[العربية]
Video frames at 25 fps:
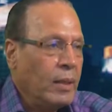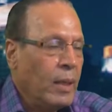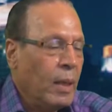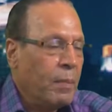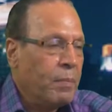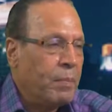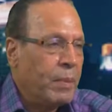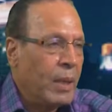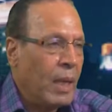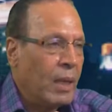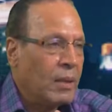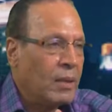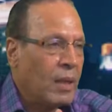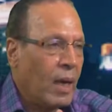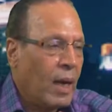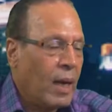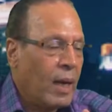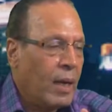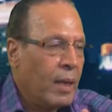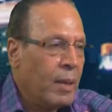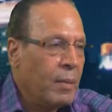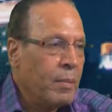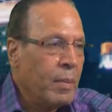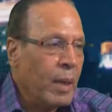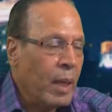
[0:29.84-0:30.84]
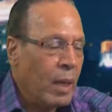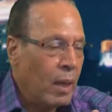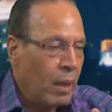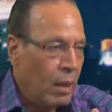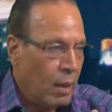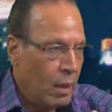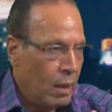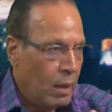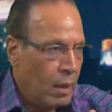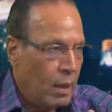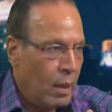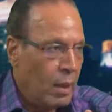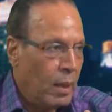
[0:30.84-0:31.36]
احنا
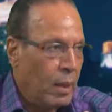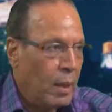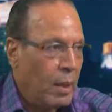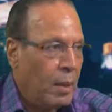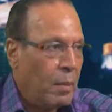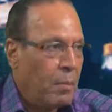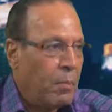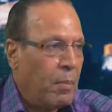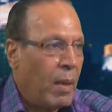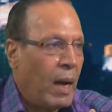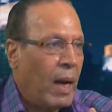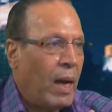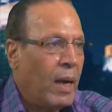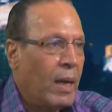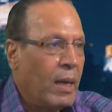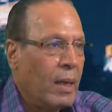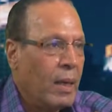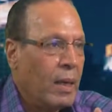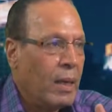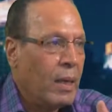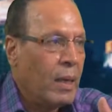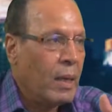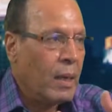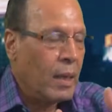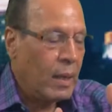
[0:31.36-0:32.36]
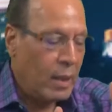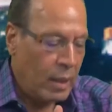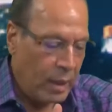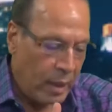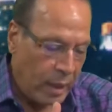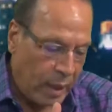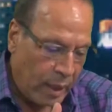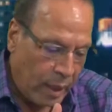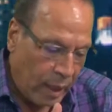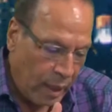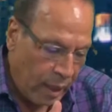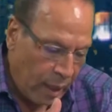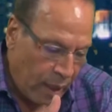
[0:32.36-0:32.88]
بنتعامل آه، معاه
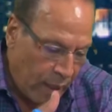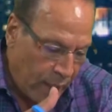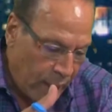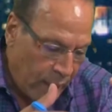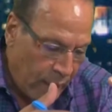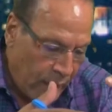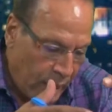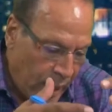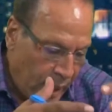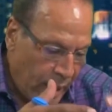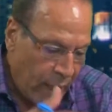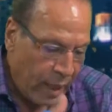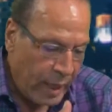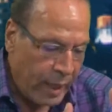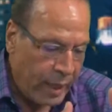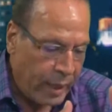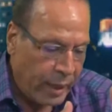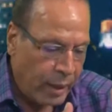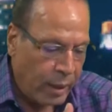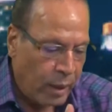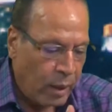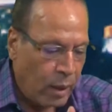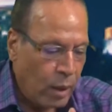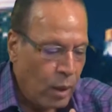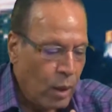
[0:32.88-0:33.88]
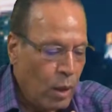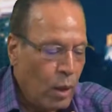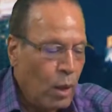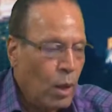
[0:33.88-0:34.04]
الان